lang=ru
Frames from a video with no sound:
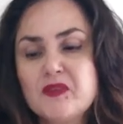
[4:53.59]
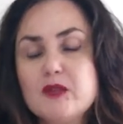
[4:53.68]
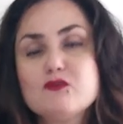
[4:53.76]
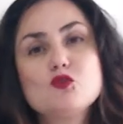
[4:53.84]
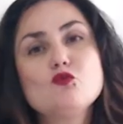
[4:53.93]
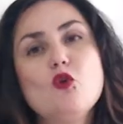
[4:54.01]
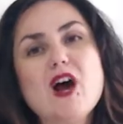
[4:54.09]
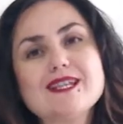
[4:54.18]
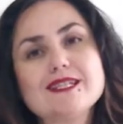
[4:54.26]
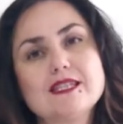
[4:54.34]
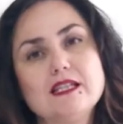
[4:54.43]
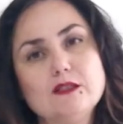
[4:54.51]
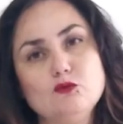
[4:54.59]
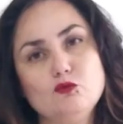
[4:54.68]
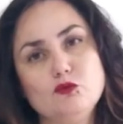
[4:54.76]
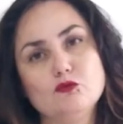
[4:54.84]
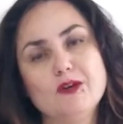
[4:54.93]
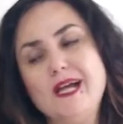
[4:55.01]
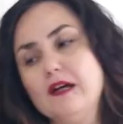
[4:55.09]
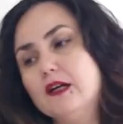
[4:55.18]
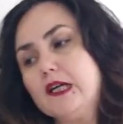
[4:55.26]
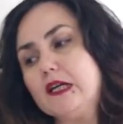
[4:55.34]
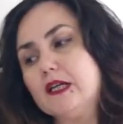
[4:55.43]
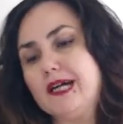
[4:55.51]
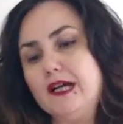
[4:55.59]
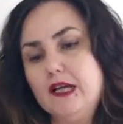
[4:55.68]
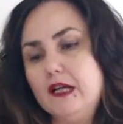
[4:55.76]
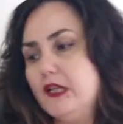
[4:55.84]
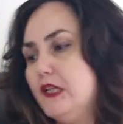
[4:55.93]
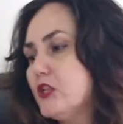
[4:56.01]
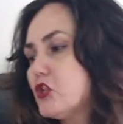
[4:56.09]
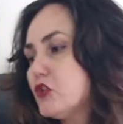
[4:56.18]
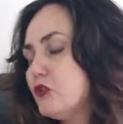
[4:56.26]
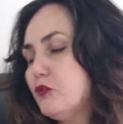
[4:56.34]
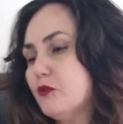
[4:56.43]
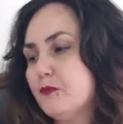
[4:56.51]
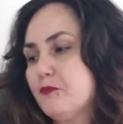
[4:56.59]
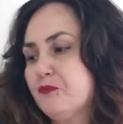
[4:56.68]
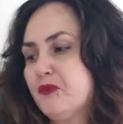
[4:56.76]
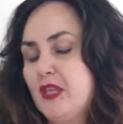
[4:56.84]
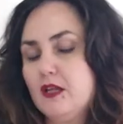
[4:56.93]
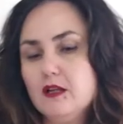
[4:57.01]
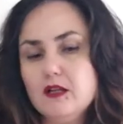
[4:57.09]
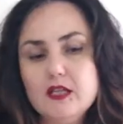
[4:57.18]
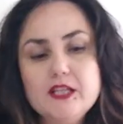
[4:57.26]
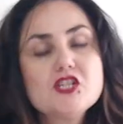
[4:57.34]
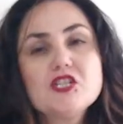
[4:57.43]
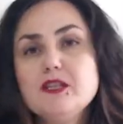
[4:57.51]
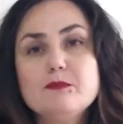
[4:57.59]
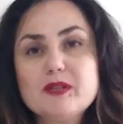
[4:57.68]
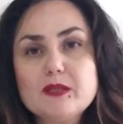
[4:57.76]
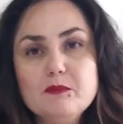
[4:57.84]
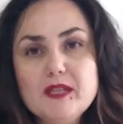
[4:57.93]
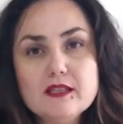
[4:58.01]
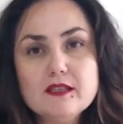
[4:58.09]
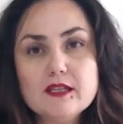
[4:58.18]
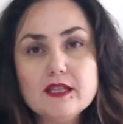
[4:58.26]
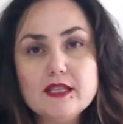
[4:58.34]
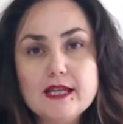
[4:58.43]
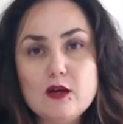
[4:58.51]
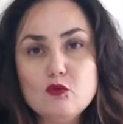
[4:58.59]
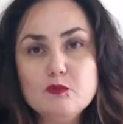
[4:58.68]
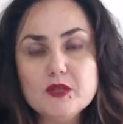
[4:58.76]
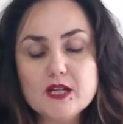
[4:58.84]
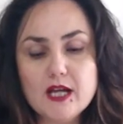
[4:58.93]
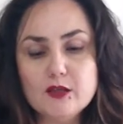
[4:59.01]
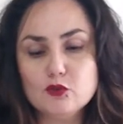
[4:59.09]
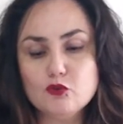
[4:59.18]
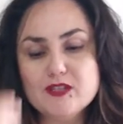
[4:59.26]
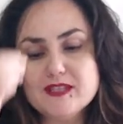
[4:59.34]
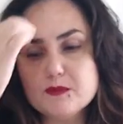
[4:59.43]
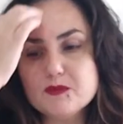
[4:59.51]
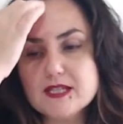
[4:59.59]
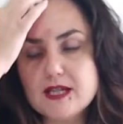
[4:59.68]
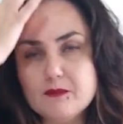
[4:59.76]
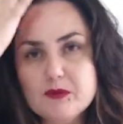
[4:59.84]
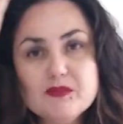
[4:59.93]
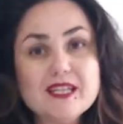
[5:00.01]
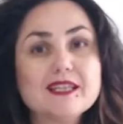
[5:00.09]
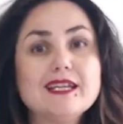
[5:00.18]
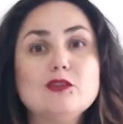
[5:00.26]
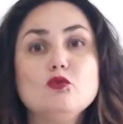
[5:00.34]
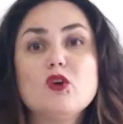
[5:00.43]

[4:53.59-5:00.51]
Всю остальную а, лишнюю Э, лишние предметы я убираю. То есть тем самым я даю